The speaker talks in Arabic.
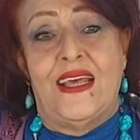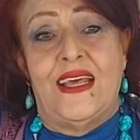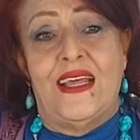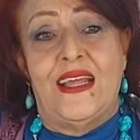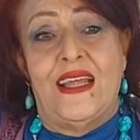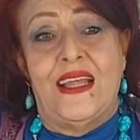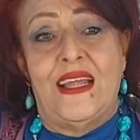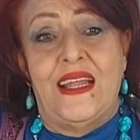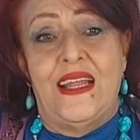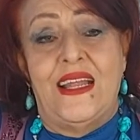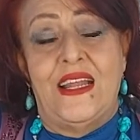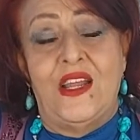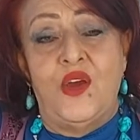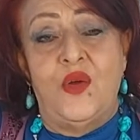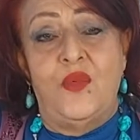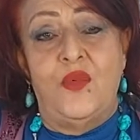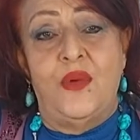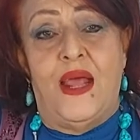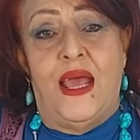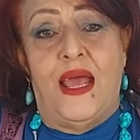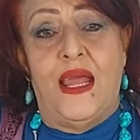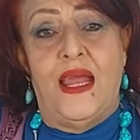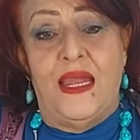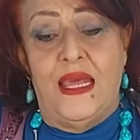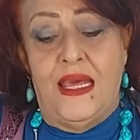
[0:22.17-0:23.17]
اليوم
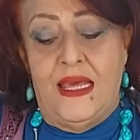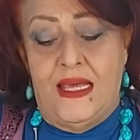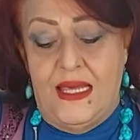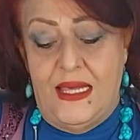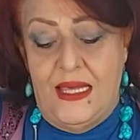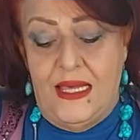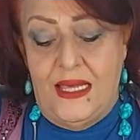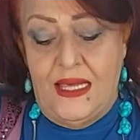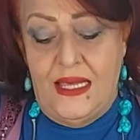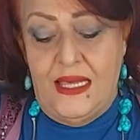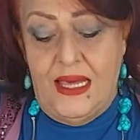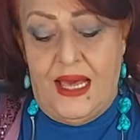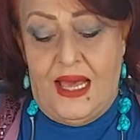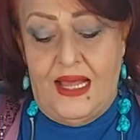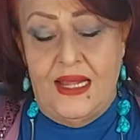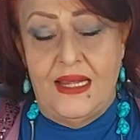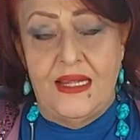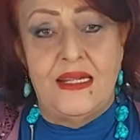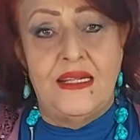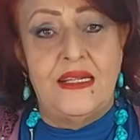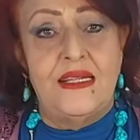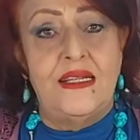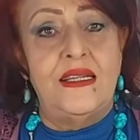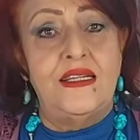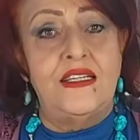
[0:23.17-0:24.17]
رح نحكي
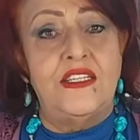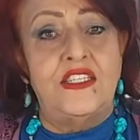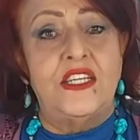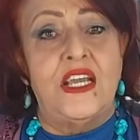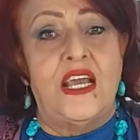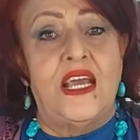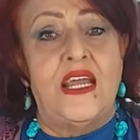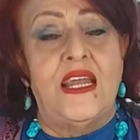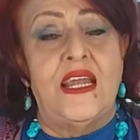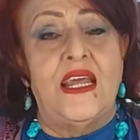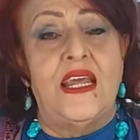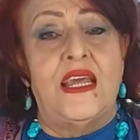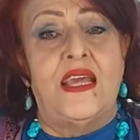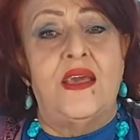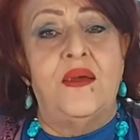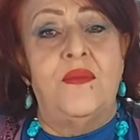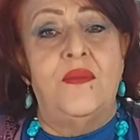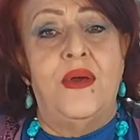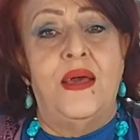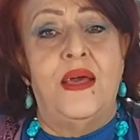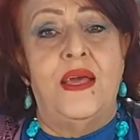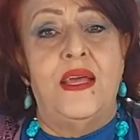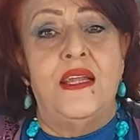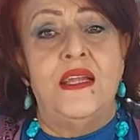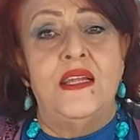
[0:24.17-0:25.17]
عن شغلة
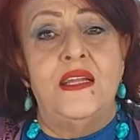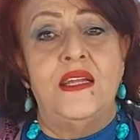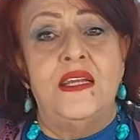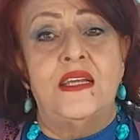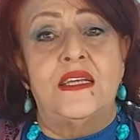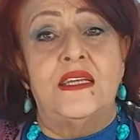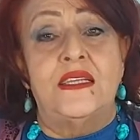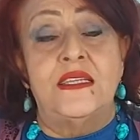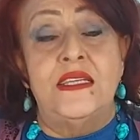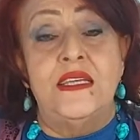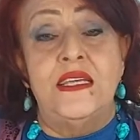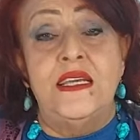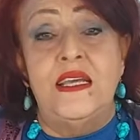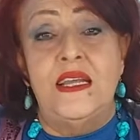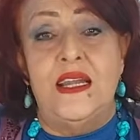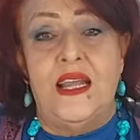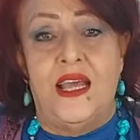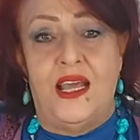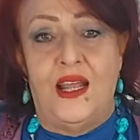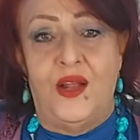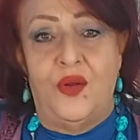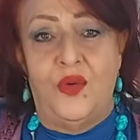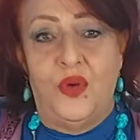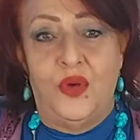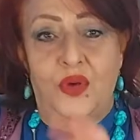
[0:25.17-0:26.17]
كمان كتير
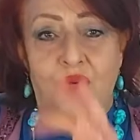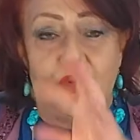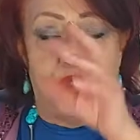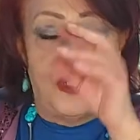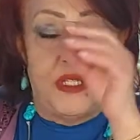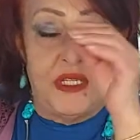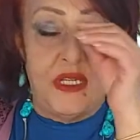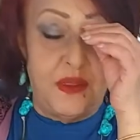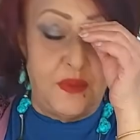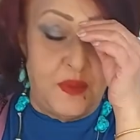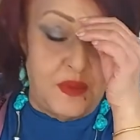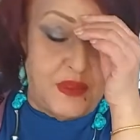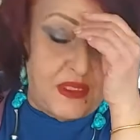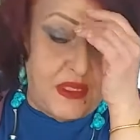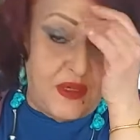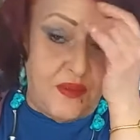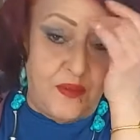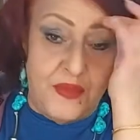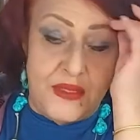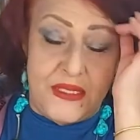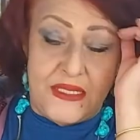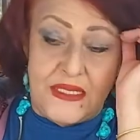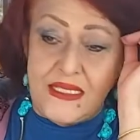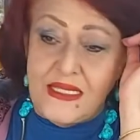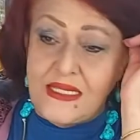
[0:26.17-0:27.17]
حلوة وكتير
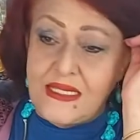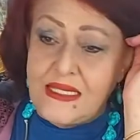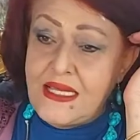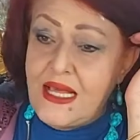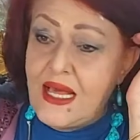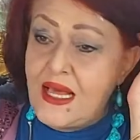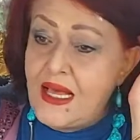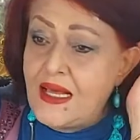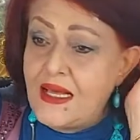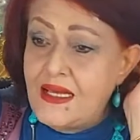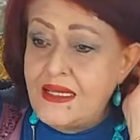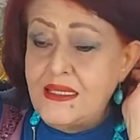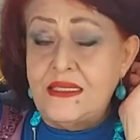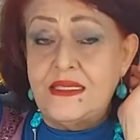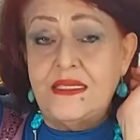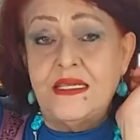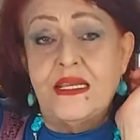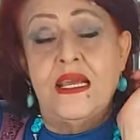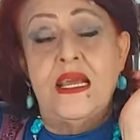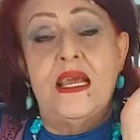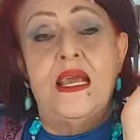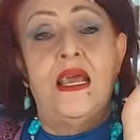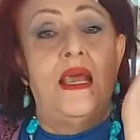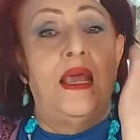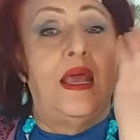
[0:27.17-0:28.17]
بتهم الستات
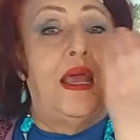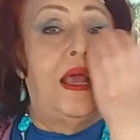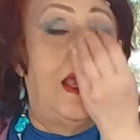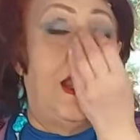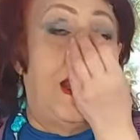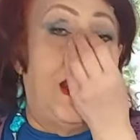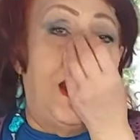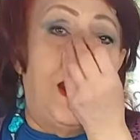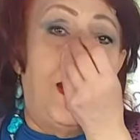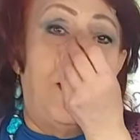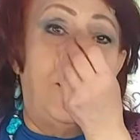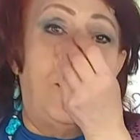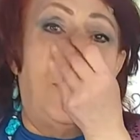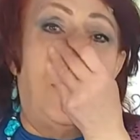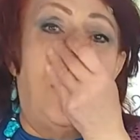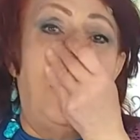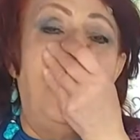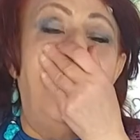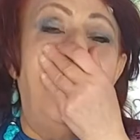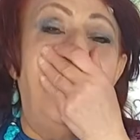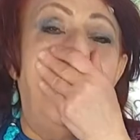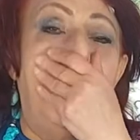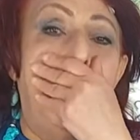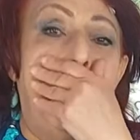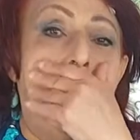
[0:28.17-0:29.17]
اللي
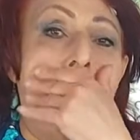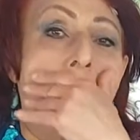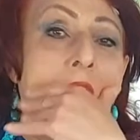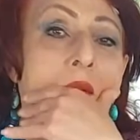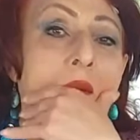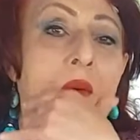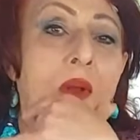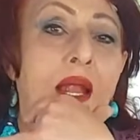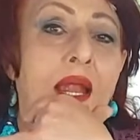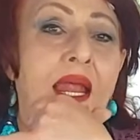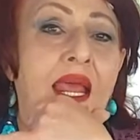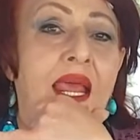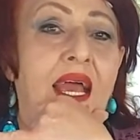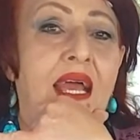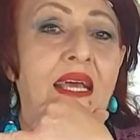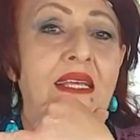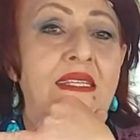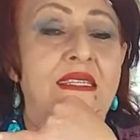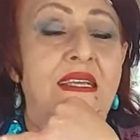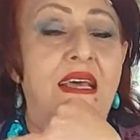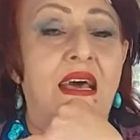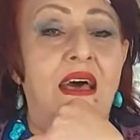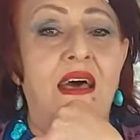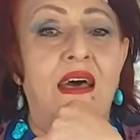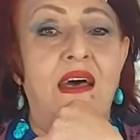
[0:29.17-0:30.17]
بعمري واللي
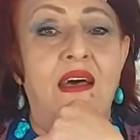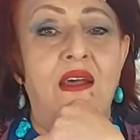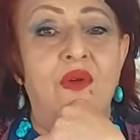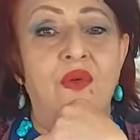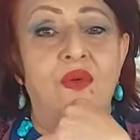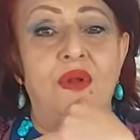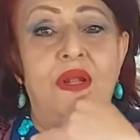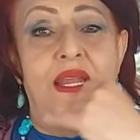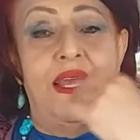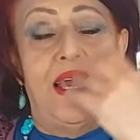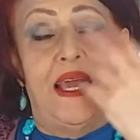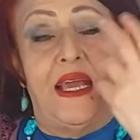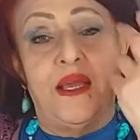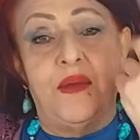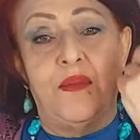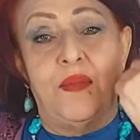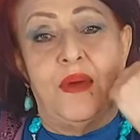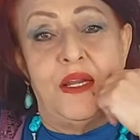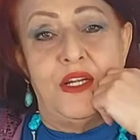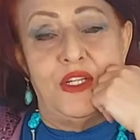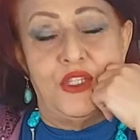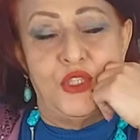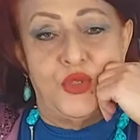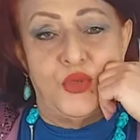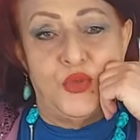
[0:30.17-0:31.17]
أصغر واللي
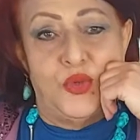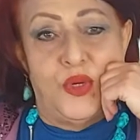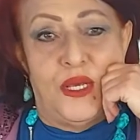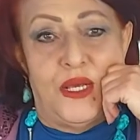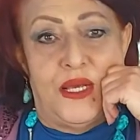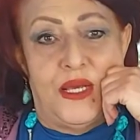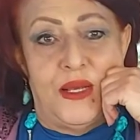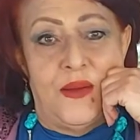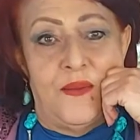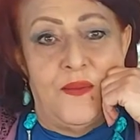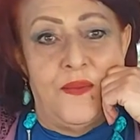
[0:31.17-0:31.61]
أكبر شوي